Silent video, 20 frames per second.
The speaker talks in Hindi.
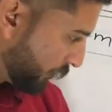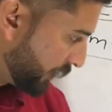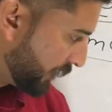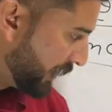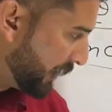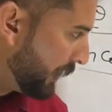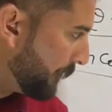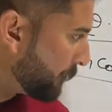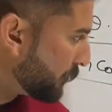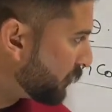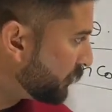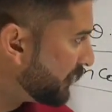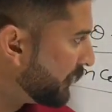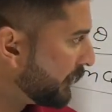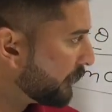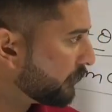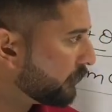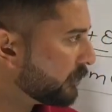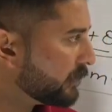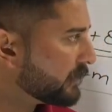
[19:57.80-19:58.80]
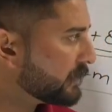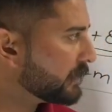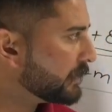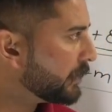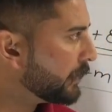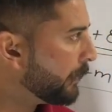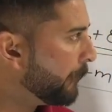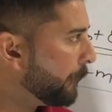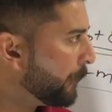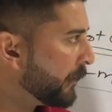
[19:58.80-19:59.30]
तो ये आपको ध्यान होना
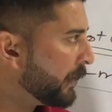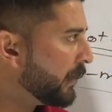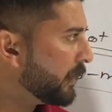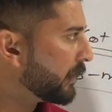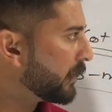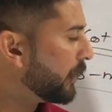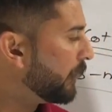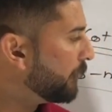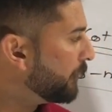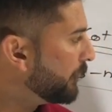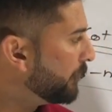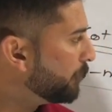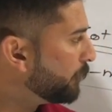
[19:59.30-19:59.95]
चाहिए काफ़ी